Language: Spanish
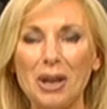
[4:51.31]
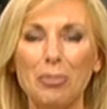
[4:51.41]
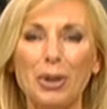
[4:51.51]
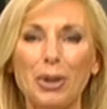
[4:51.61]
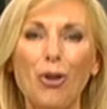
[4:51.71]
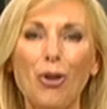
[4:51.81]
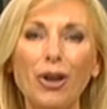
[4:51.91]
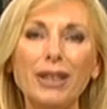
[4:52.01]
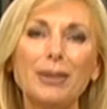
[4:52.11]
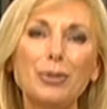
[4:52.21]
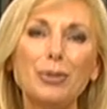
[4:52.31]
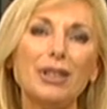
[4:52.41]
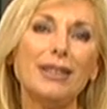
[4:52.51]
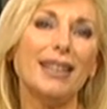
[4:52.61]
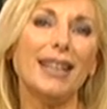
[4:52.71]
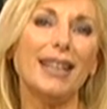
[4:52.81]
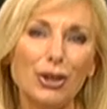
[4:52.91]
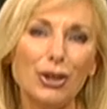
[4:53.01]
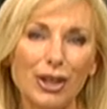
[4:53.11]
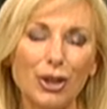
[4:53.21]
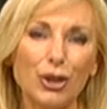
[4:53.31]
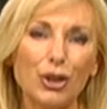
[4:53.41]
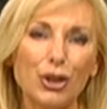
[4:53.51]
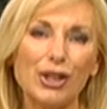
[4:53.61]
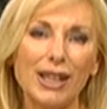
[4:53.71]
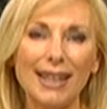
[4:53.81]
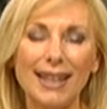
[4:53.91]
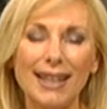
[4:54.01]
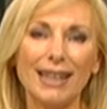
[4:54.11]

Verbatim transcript: pero hoy estamos intrigados en conocer